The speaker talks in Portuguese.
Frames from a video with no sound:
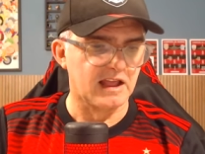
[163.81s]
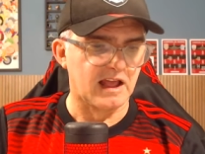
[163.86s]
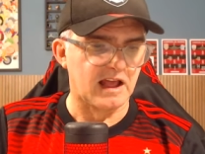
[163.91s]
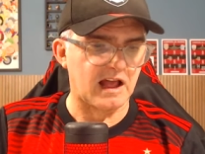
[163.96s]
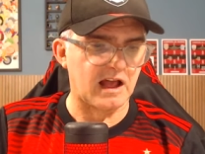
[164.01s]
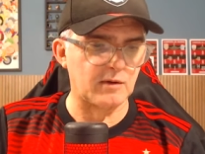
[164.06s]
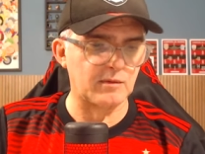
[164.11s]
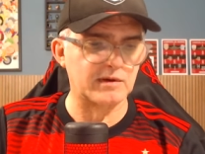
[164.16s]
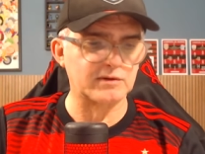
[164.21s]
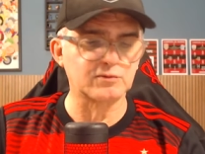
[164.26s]

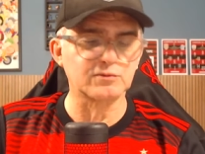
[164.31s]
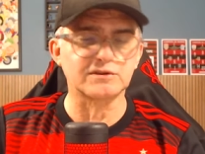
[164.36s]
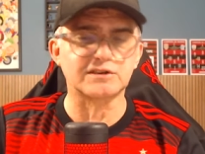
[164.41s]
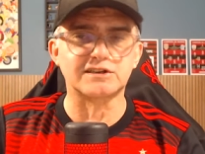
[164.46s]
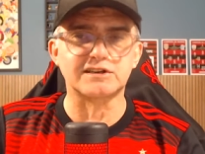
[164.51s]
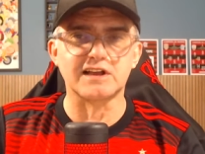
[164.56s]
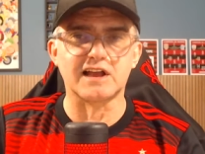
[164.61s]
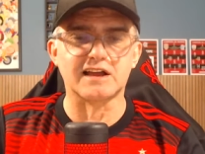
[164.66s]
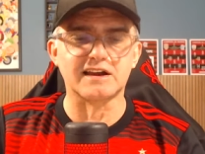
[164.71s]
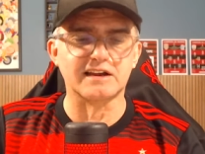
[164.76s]
ao
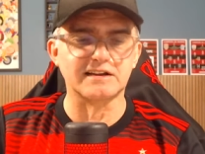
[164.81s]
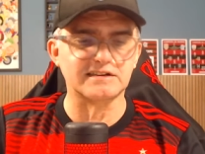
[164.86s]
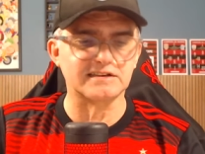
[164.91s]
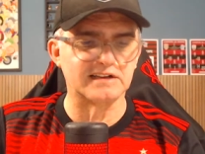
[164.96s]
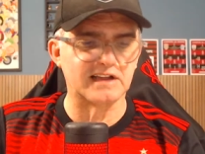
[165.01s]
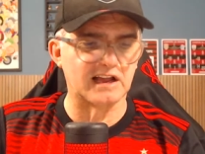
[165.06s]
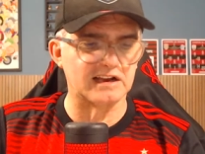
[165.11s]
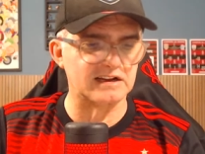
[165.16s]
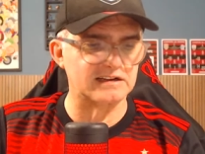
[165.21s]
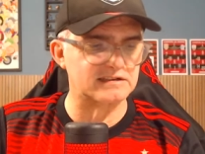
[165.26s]
anunciar a
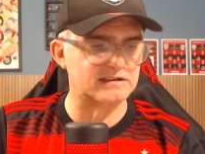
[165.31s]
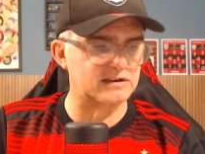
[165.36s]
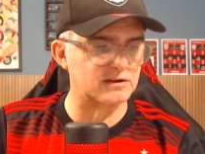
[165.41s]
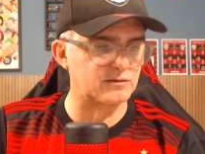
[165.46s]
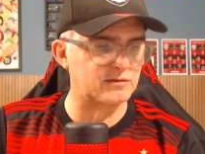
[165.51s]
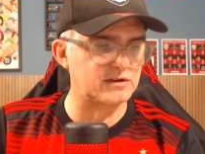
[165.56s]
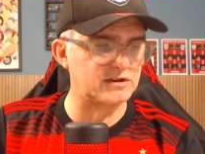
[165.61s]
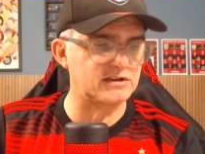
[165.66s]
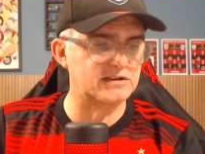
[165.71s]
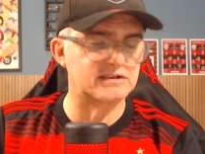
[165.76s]
escalação
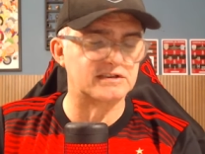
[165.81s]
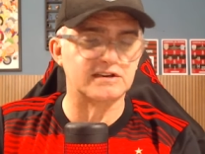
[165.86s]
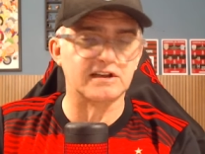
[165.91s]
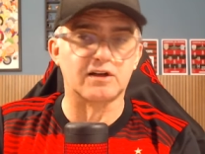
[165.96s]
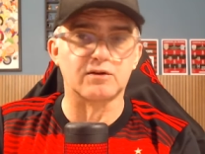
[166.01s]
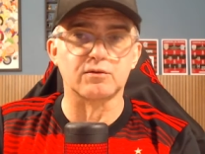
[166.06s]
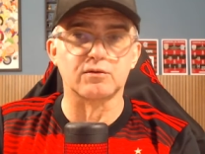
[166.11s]
inicial